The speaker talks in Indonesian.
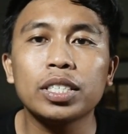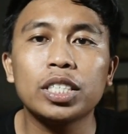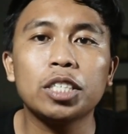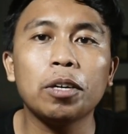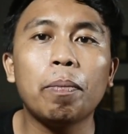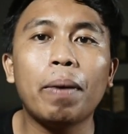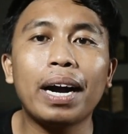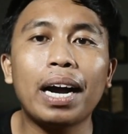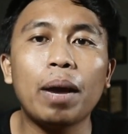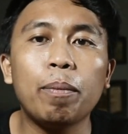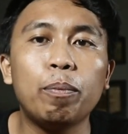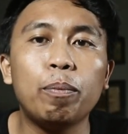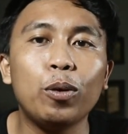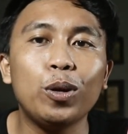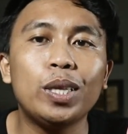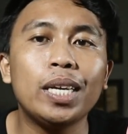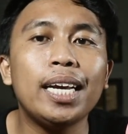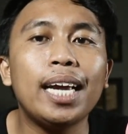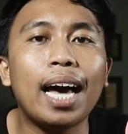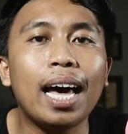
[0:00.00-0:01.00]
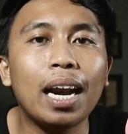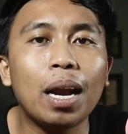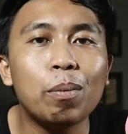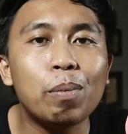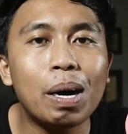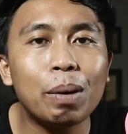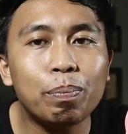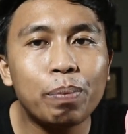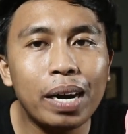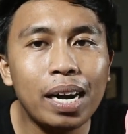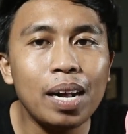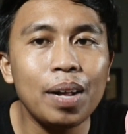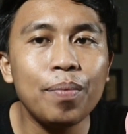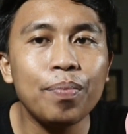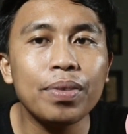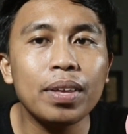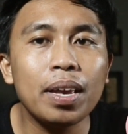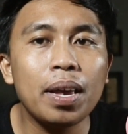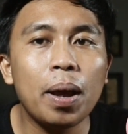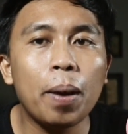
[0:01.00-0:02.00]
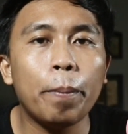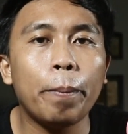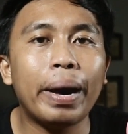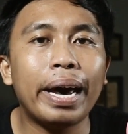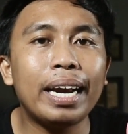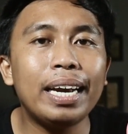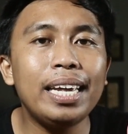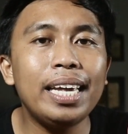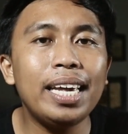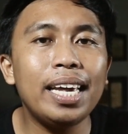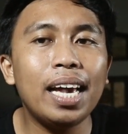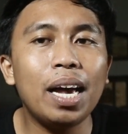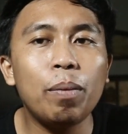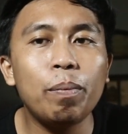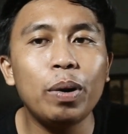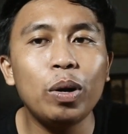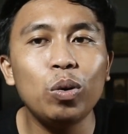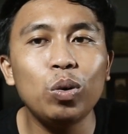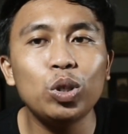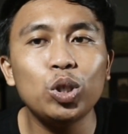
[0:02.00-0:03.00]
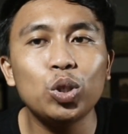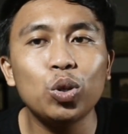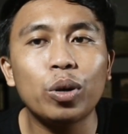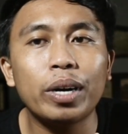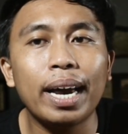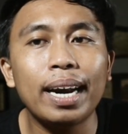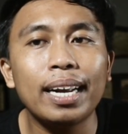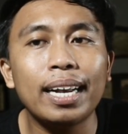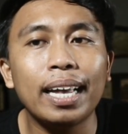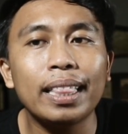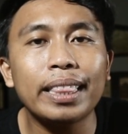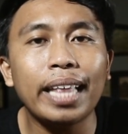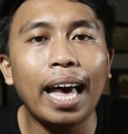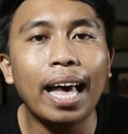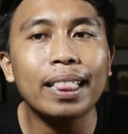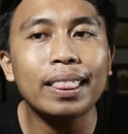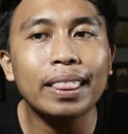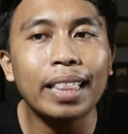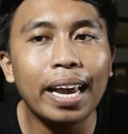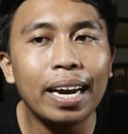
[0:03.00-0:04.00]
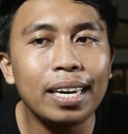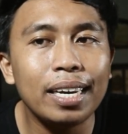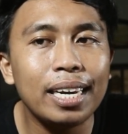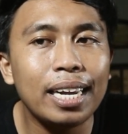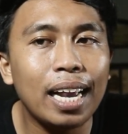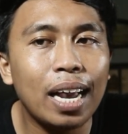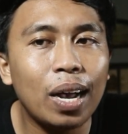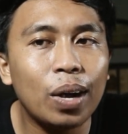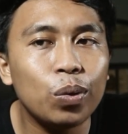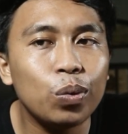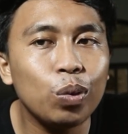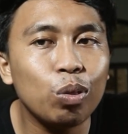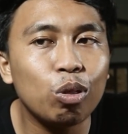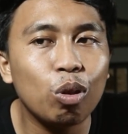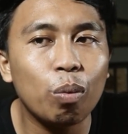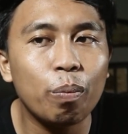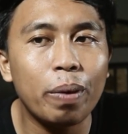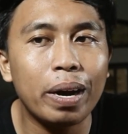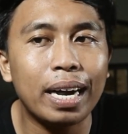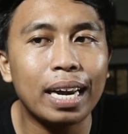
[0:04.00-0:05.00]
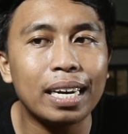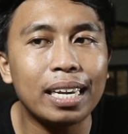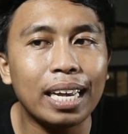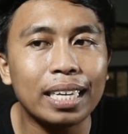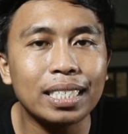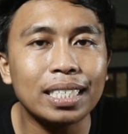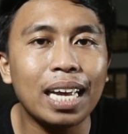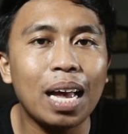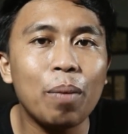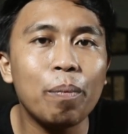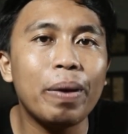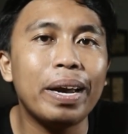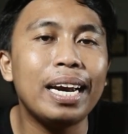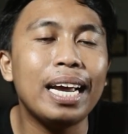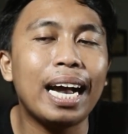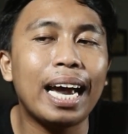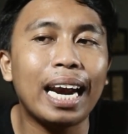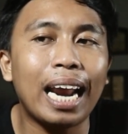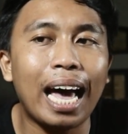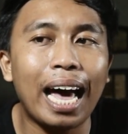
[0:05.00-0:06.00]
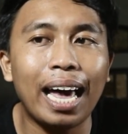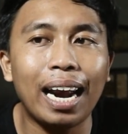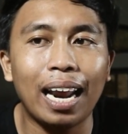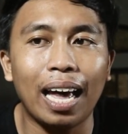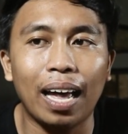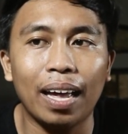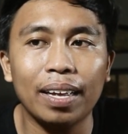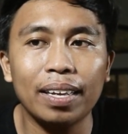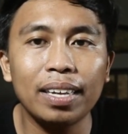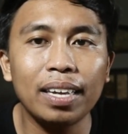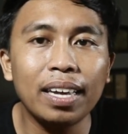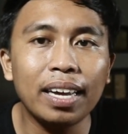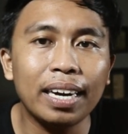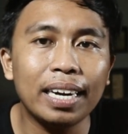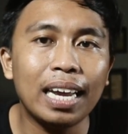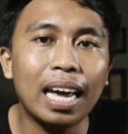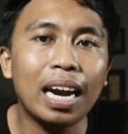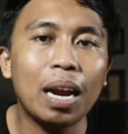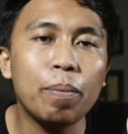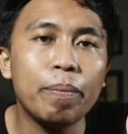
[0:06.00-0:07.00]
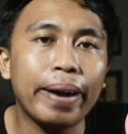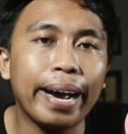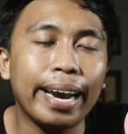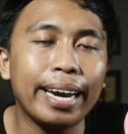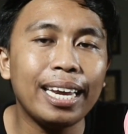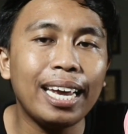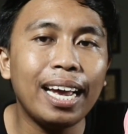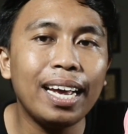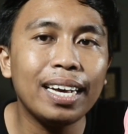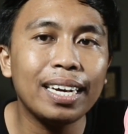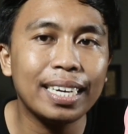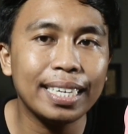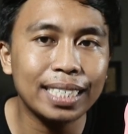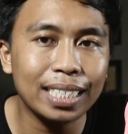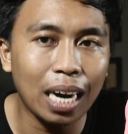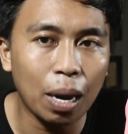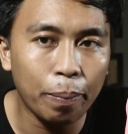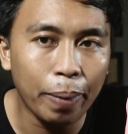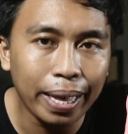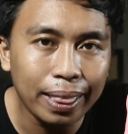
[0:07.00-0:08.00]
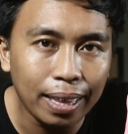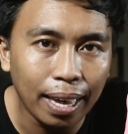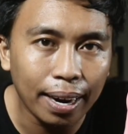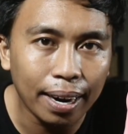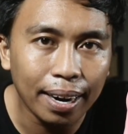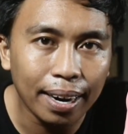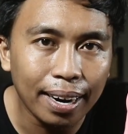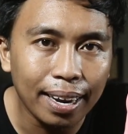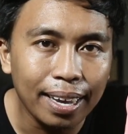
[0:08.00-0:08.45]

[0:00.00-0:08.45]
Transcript: sebagai putri Allah Bapa Maria menunjukkan ketaatannya untuk bekerja sama dengan Allah dalam karya keselamatan.